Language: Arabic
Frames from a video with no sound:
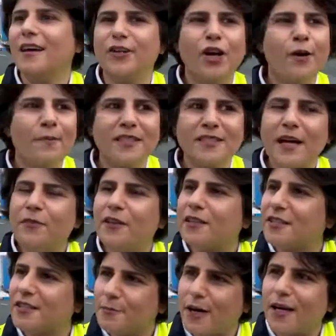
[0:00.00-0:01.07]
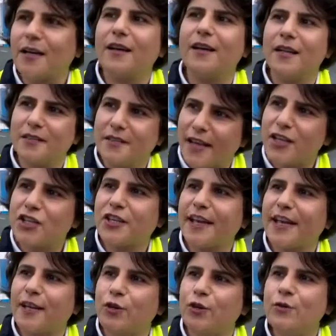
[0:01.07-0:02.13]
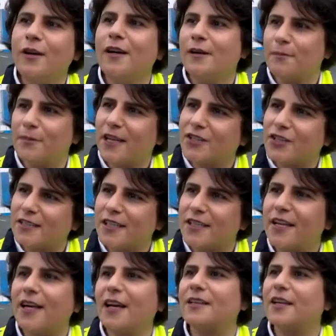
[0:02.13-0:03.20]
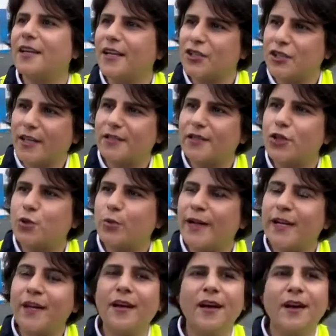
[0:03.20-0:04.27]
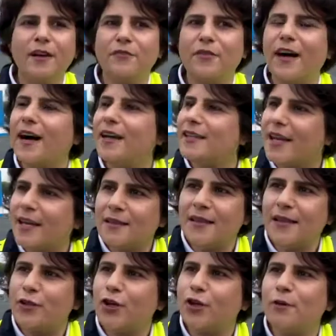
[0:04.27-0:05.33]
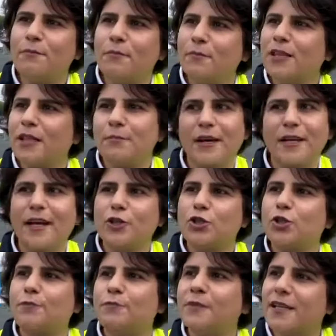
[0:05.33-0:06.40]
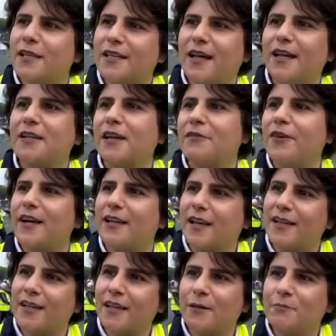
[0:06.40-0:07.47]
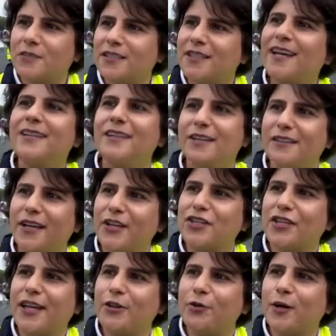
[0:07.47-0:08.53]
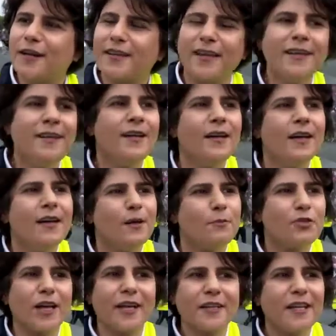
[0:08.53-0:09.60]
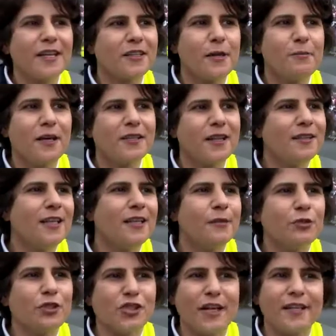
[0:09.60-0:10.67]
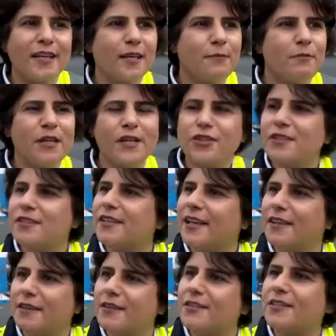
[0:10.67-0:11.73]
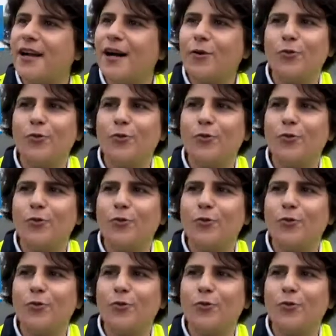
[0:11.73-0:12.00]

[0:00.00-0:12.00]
اليوم مسافة السباق 11 كيلو من الجزيرة الخضراء لشاطئ شويخ فعالياتنا اليوم مثل ما راح تشوف مثل كرنفال على امتداد ال 11 كيلو هذا مشاركين طبعا عدد المتشاركين من الجنسين النساء